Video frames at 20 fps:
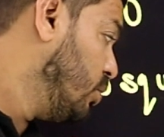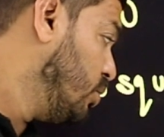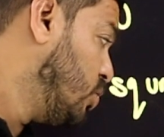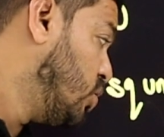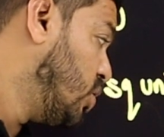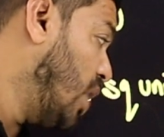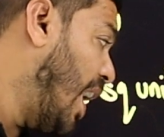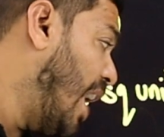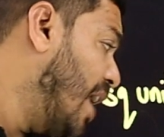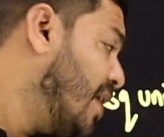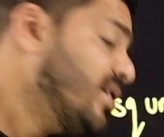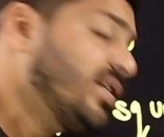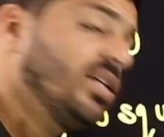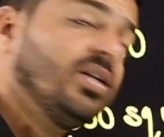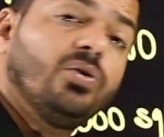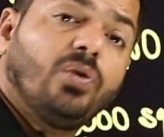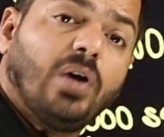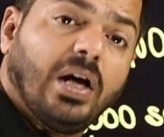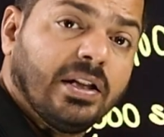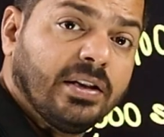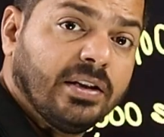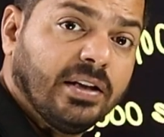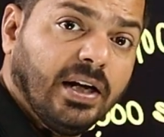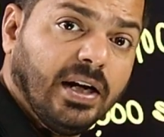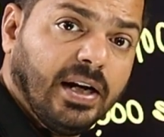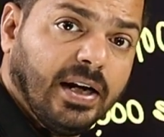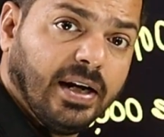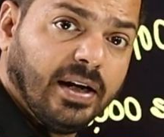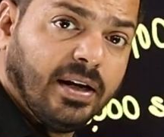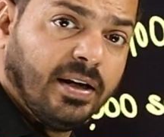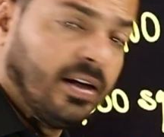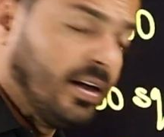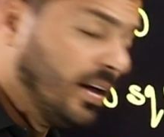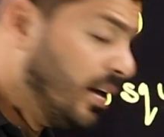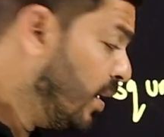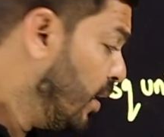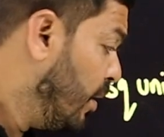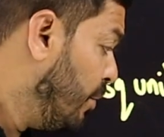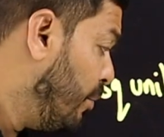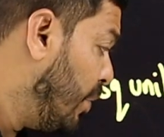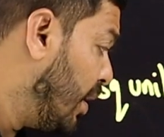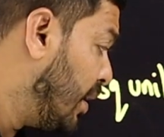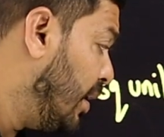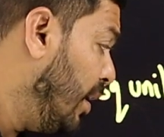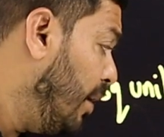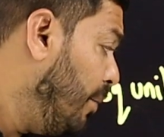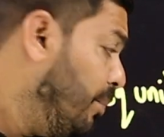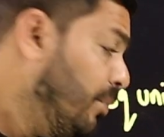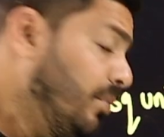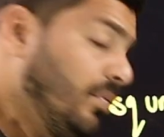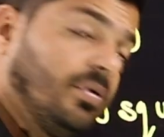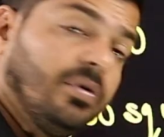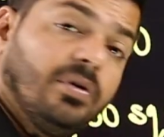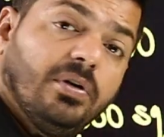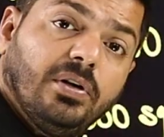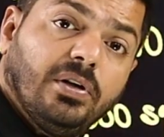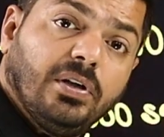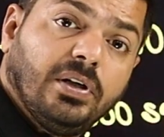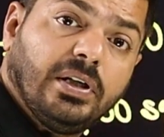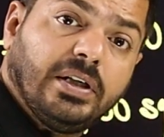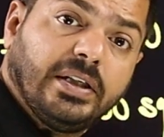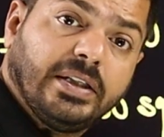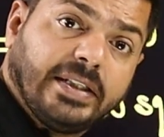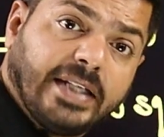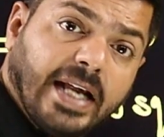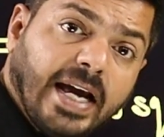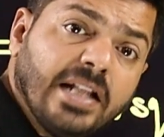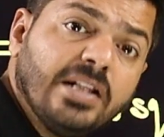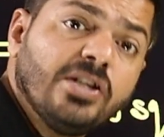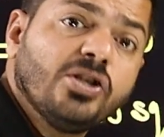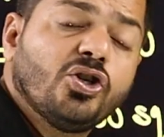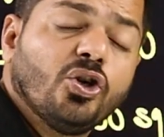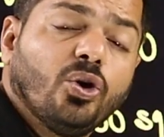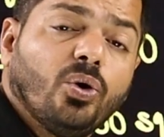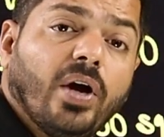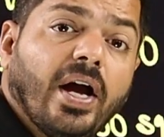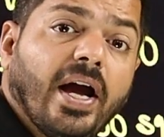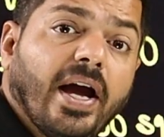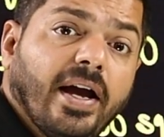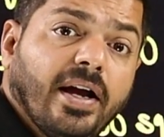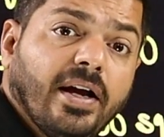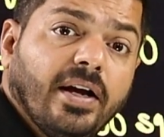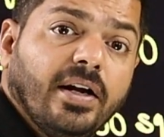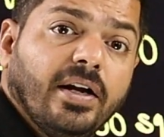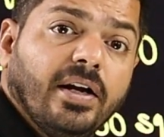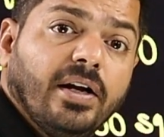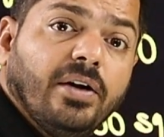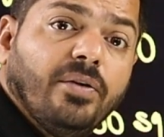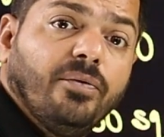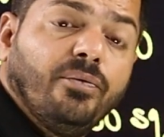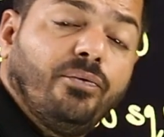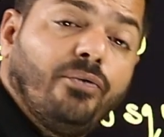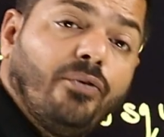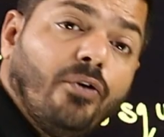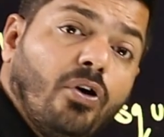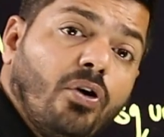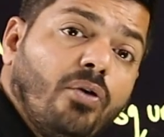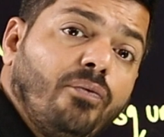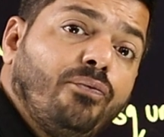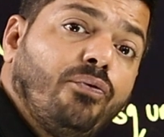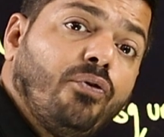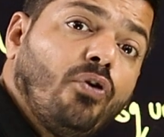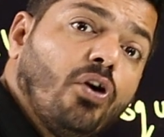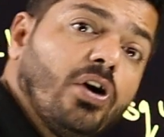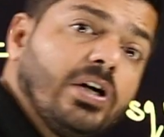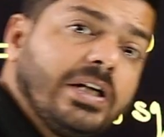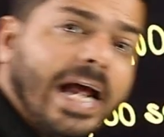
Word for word: चार ज़ीरो अंदर है मतलब टेन जो है वो फोर